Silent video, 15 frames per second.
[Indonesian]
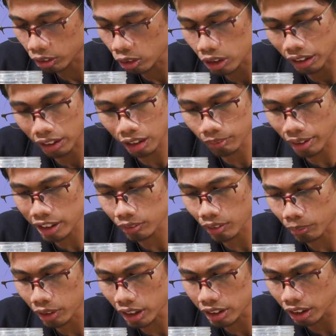terus yang lain main
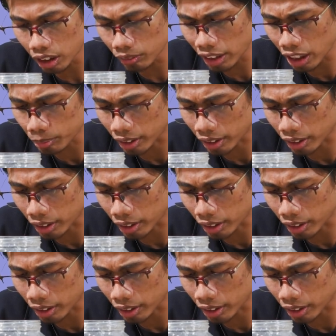sepak bola jenengan main